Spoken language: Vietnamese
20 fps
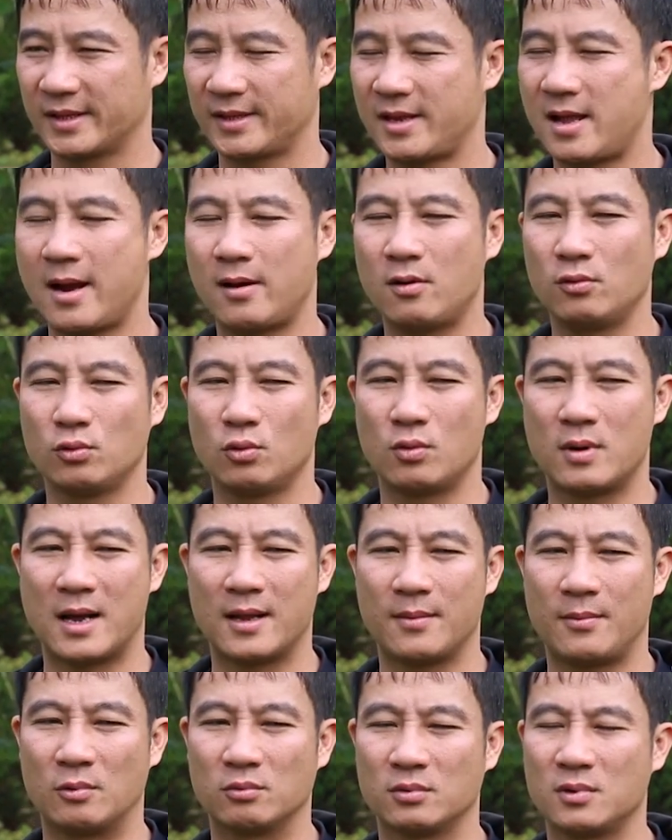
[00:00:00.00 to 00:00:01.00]
là cầu thủ đá
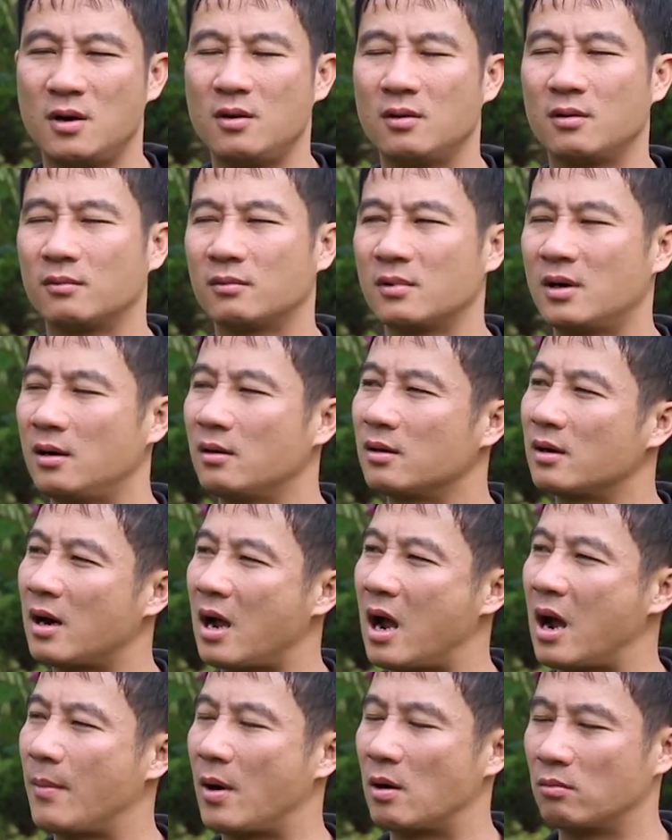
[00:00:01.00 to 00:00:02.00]
bóng tương
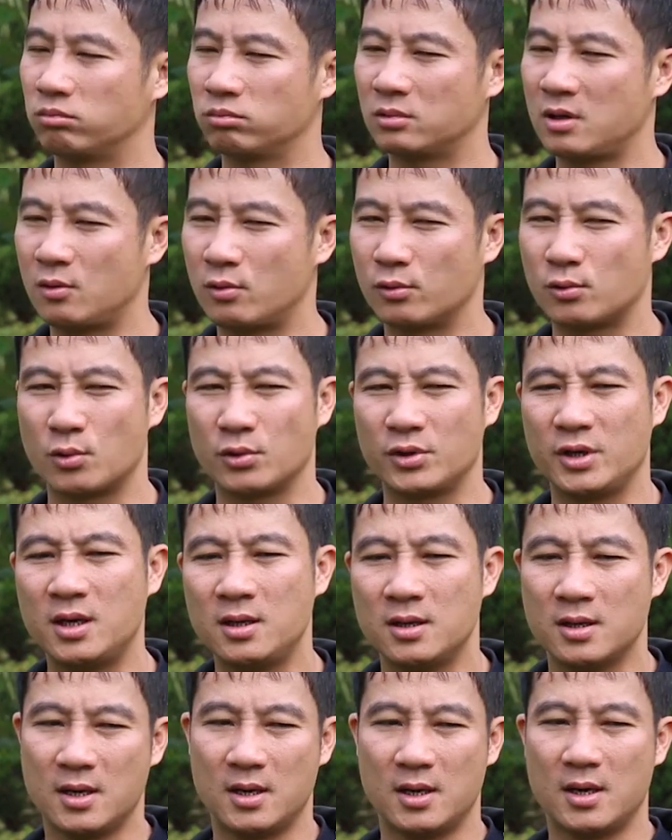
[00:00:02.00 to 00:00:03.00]
đá bóng tương đối tốt, nhưng